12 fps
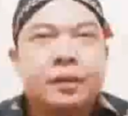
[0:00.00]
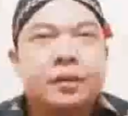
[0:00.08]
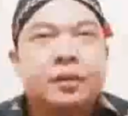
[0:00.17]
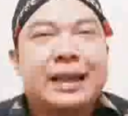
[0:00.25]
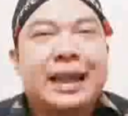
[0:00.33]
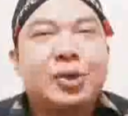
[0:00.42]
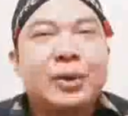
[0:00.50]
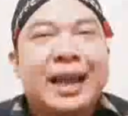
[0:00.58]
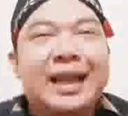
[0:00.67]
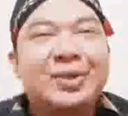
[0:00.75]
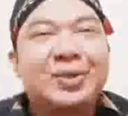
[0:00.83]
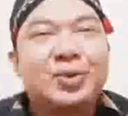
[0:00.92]
Lalu
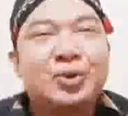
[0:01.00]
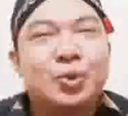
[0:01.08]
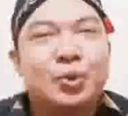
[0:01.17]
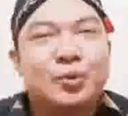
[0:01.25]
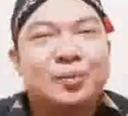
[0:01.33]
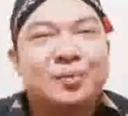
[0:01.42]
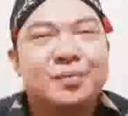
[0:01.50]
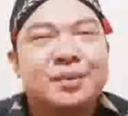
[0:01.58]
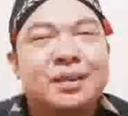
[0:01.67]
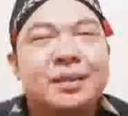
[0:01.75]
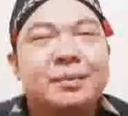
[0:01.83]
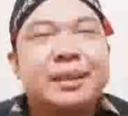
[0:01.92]
yang ketujuh,
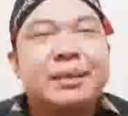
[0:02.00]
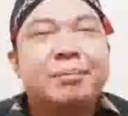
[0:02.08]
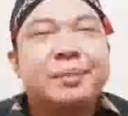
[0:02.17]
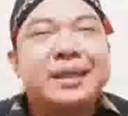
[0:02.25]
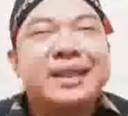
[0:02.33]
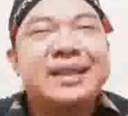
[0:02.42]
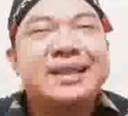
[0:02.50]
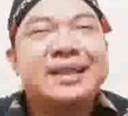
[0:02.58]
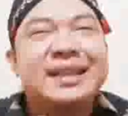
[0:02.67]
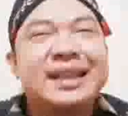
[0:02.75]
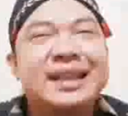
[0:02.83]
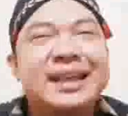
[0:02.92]
mimpi
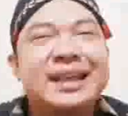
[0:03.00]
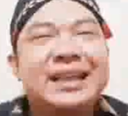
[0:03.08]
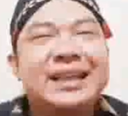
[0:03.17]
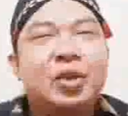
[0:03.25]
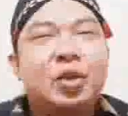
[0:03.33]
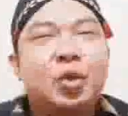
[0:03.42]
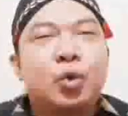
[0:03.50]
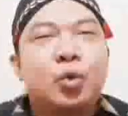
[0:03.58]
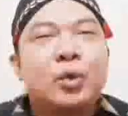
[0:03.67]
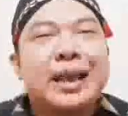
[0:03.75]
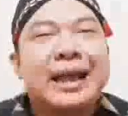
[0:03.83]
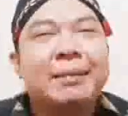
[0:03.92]
dililit
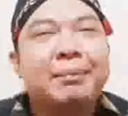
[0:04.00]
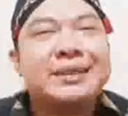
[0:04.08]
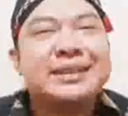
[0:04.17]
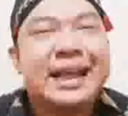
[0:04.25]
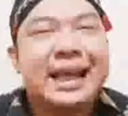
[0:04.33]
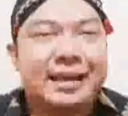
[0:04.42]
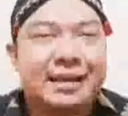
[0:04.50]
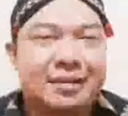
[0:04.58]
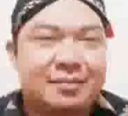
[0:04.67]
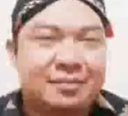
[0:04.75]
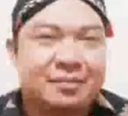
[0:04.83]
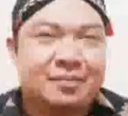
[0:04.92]
ular besar.
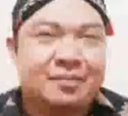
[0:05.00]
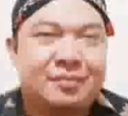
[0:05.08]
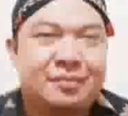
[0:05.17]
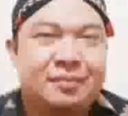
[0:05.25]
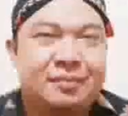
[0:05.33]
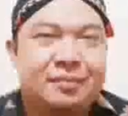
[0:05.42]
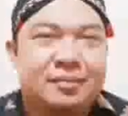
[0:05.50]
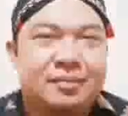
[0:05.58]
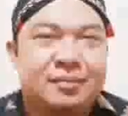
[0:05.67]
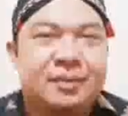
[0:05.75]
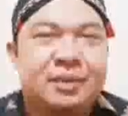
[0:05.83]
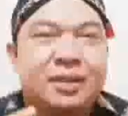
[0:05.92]

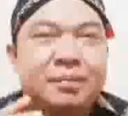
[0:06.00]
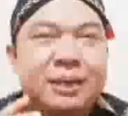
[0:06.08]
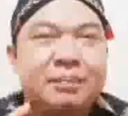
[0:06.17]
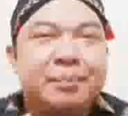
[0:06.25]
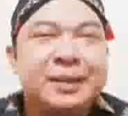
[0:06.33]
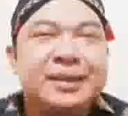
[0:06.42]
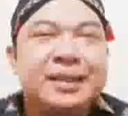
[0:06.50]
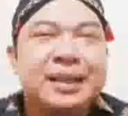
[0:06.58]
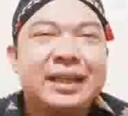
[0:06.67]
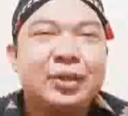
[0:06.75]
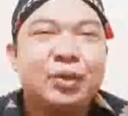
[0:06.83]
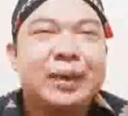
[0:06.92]
Mimpi
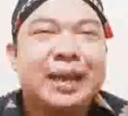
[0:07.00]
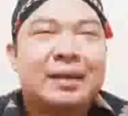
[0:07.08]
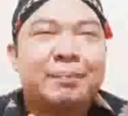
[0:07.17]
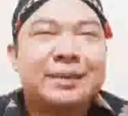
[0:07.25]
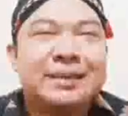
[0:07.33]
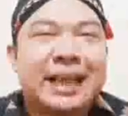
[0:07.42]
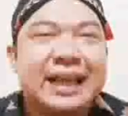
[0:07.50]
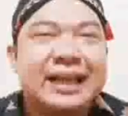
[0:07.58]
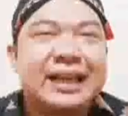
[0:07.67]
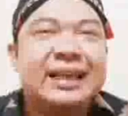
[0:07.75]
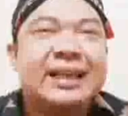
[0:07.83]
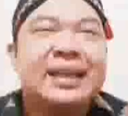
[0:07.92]
dililit ular besar
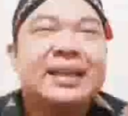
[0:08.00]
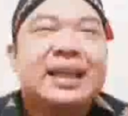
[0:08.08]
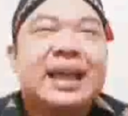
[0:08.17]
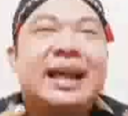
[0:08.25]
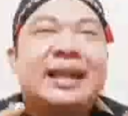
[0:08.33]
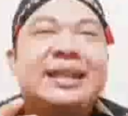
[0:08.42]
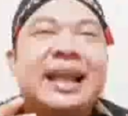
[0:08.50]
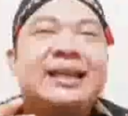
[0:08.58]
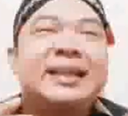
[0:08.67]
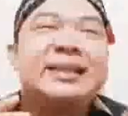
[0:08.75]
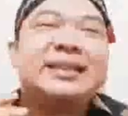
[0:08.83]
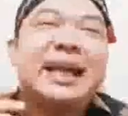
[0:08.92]
hanya
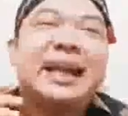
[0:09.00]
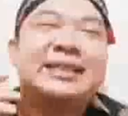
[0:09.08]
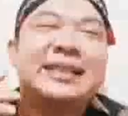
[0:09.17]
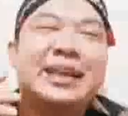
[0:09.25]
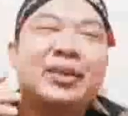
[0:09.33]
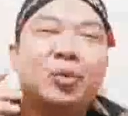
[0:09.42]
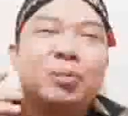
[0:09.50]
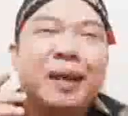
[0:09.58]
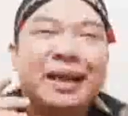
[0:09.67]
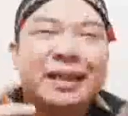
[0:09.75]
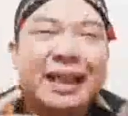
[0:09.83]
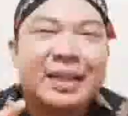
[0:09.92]
di salah satu
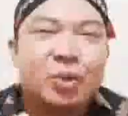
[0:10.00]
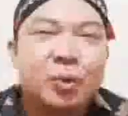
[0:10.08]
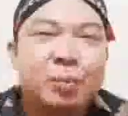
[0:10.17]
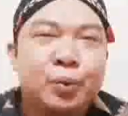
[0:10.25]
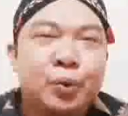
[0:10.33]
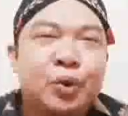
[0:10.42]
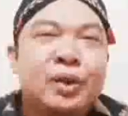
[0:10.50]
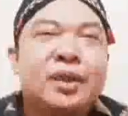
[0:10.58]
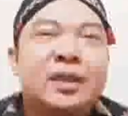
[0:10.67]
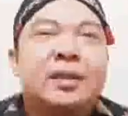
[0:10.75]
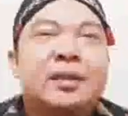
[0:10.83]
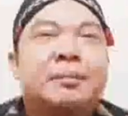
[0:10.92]
bagian tubuh
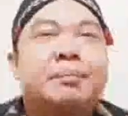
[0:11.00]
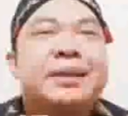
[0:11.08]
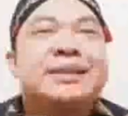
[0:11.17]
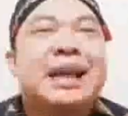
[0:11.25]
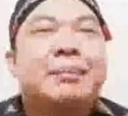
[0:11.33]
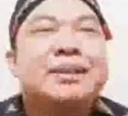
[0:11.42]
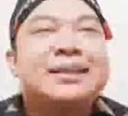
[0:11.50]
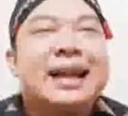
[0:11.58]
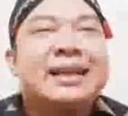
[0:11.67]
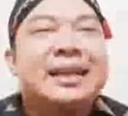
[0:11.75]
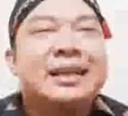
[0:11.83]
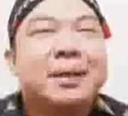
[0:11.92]
bisa
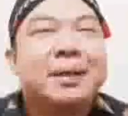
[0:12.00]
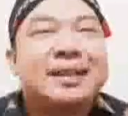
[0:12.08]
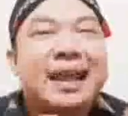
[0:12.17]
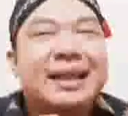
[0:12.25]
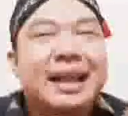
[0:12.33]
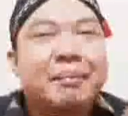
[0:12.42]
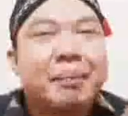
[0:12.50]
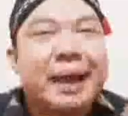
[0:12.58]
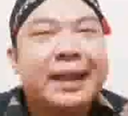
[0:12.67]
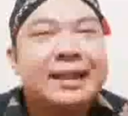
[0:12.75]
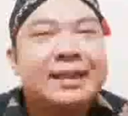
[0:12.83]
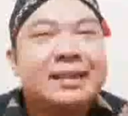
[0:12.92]
menjadi pertanda
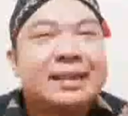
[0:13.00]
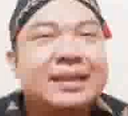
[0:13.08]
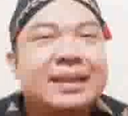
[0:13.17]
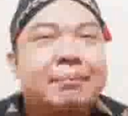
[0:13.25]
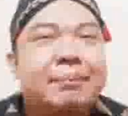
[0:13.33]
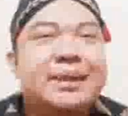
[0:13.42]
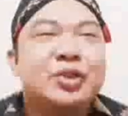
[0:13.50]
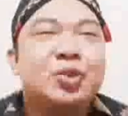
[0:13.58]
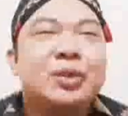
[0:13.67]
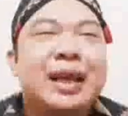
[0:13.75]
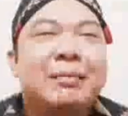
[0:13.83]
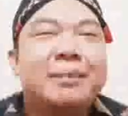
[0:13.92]
baik tetapi
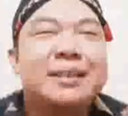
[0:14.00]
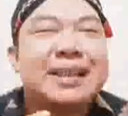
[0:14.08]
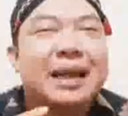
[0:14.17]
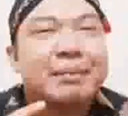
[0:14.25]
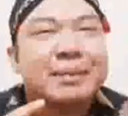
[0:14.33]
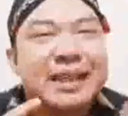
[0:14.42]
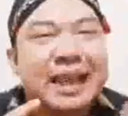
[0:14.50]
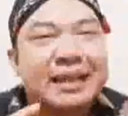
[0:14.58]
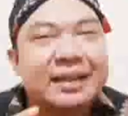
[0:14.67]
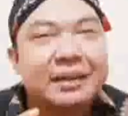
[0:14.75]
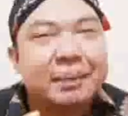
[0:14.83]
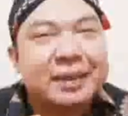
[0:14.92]
juga bisa
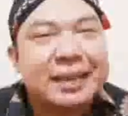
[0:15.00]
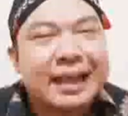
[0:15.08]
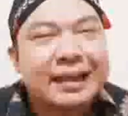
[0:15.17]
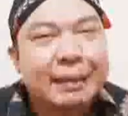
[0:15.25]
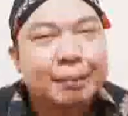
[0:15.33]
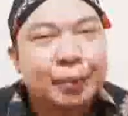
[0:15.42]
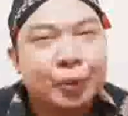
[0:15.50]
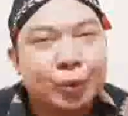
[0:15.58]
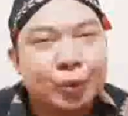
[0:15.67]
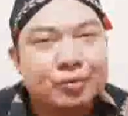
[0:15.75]
menjadi pertanda buruk.